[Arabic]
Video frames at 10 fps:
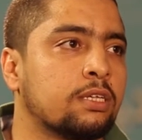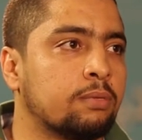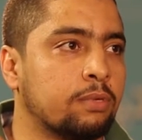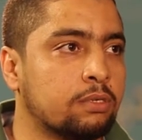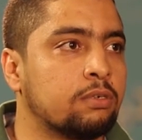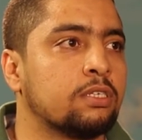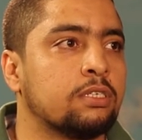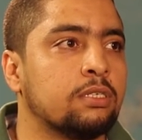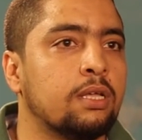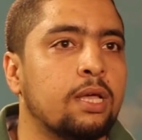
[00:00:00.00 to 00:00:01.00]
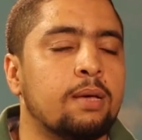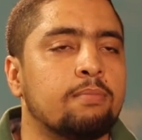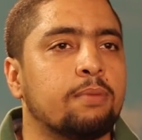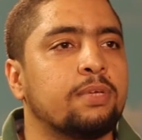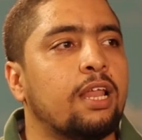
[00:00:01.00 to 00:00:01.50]
الاجتماعيين كويسين
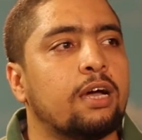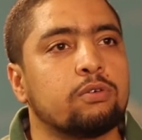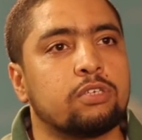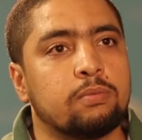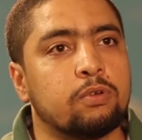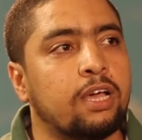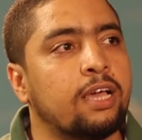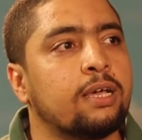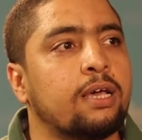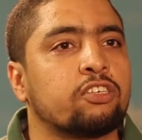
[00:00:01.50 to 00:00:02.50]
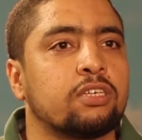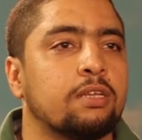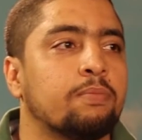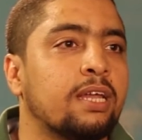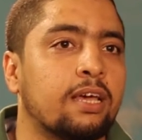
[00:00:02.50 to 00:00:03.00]
ما بيلحقوش يعملوا حاجه عشان
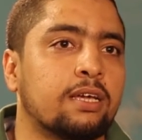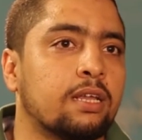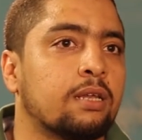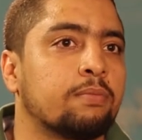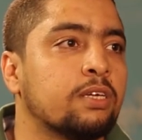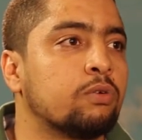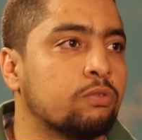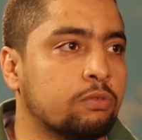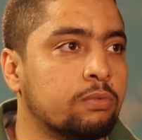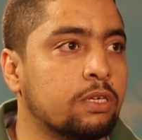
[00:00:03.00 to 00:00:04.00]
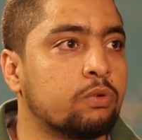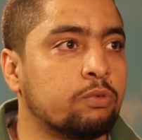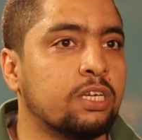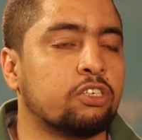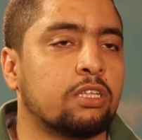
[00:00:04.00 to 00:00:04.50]
المنهج اللي بيجروا
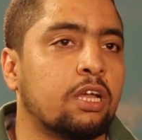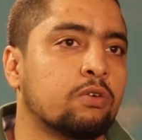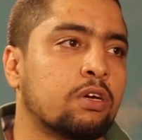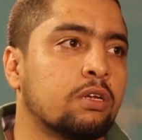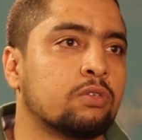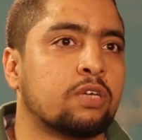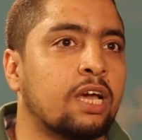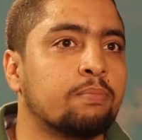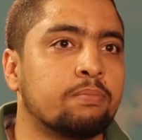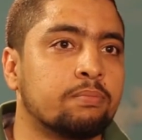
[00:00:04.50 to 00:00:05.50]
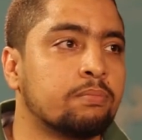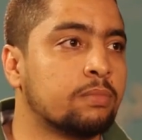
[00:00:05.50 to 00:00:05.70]
بيجروا بيه عشان يلحقوا يخلصوا كم